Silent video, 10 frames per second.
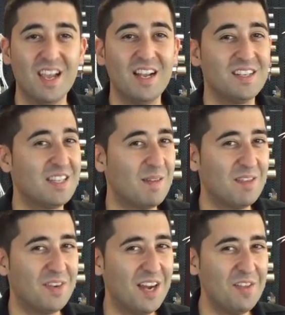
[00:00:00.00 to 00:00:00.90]
El sistema
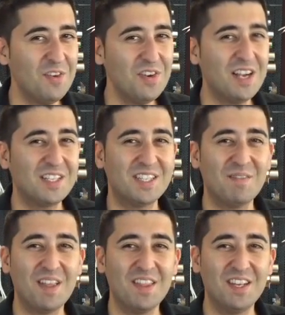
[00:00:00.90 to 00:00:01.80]
de frenado, el
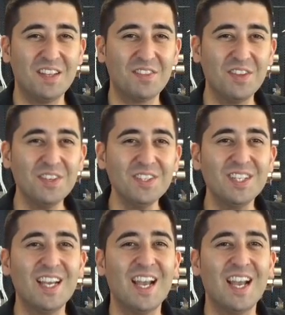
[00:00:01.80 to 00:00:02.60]
sistema de dirección,